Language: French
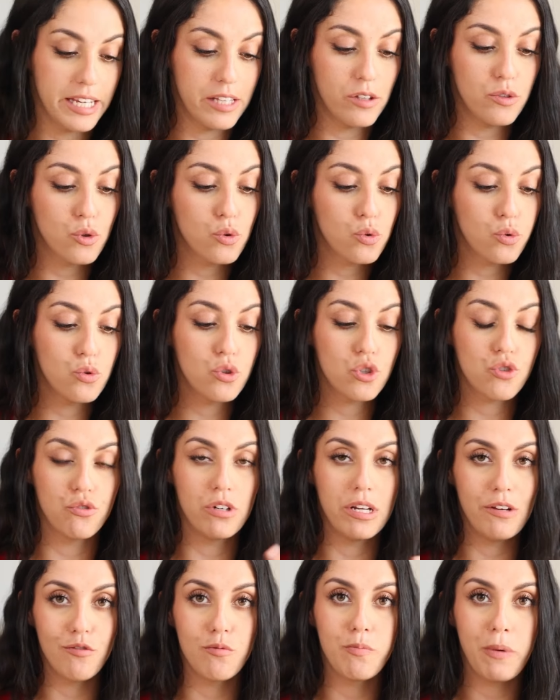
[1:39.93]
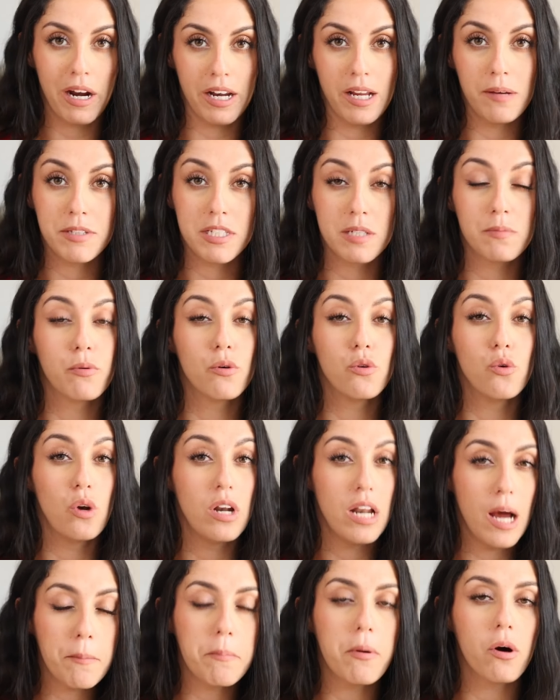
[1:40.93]
Et du coup, je voulais vous parler un petit peu de
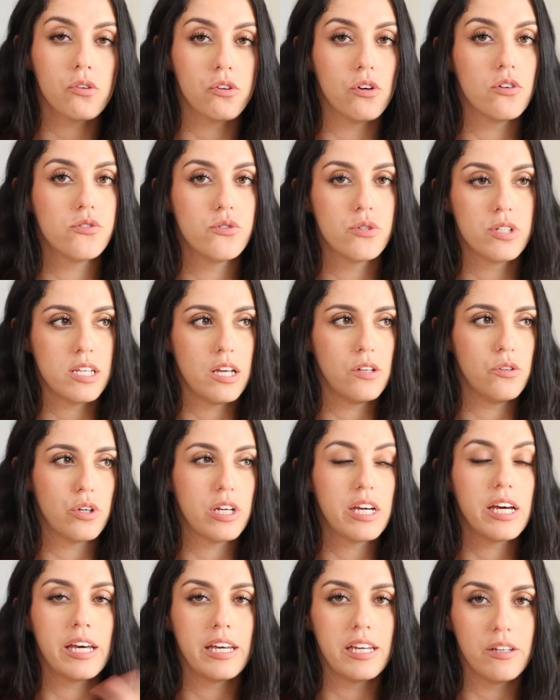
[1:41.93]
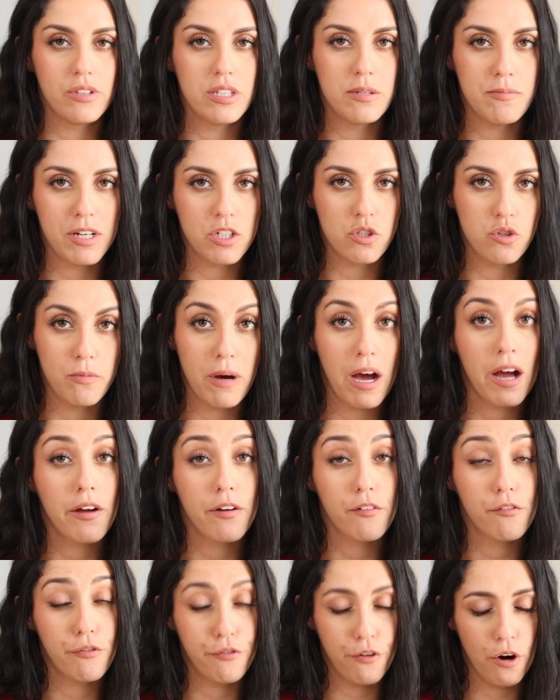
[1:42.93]
l'importance de ça, de créer une image de marque
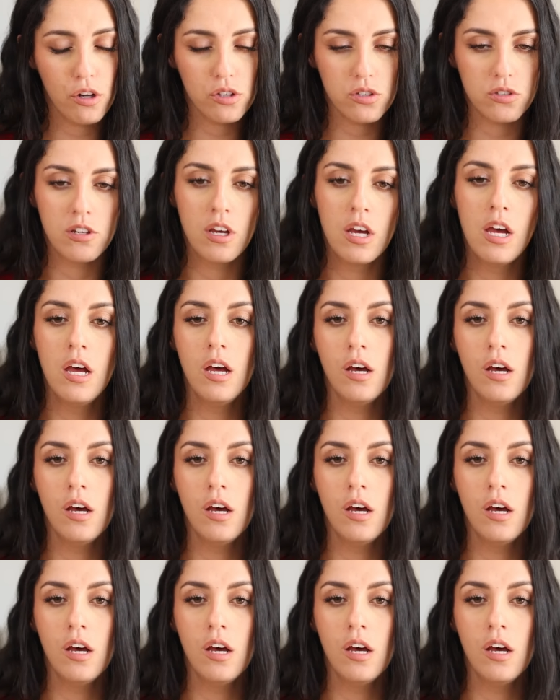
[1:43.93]
forte